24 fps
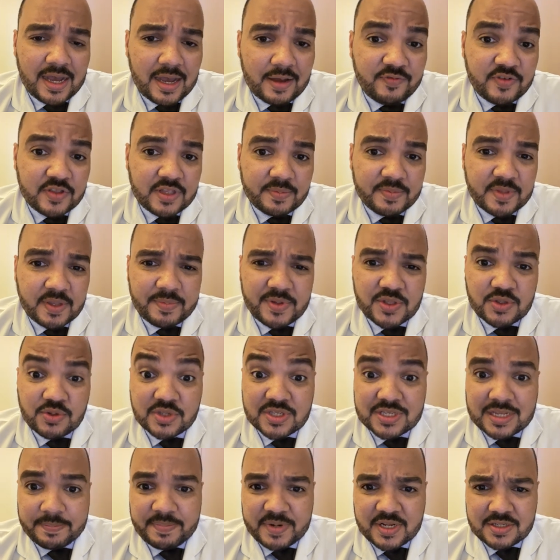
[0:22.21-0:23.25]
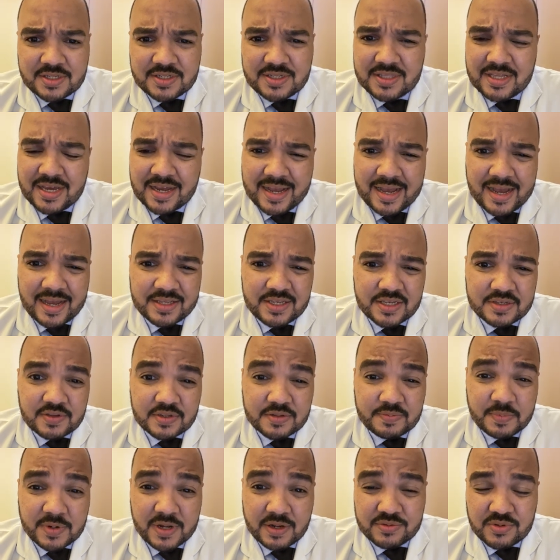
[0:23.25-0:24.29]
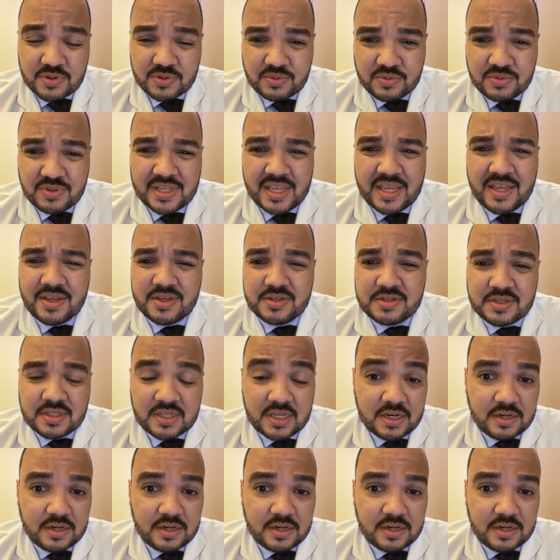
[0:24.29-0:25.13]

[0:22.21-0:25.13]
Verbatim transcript: A vitamina B12 está presente na carne, às vezes por causa do dente, né?